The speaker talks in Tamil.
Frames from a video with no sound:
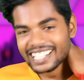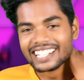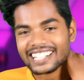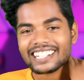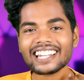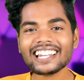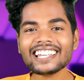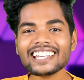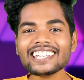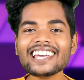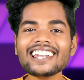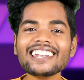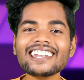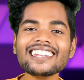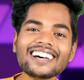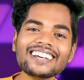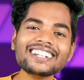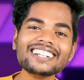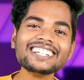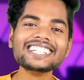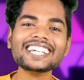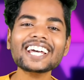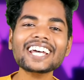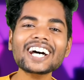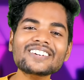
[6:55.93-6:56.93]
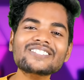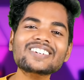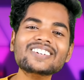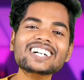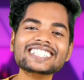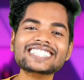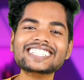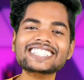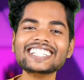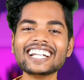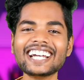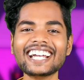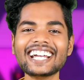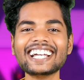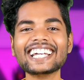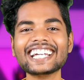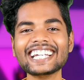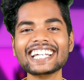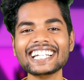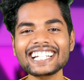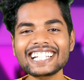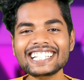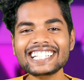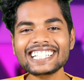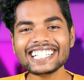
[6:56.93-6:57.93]
என்ன எல்லாரும் ஏமாத்துறாங்க
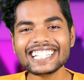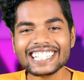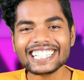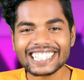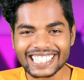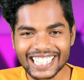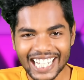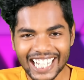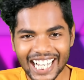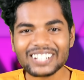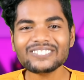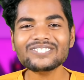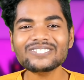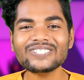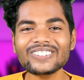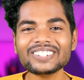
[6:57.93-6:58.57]
யார்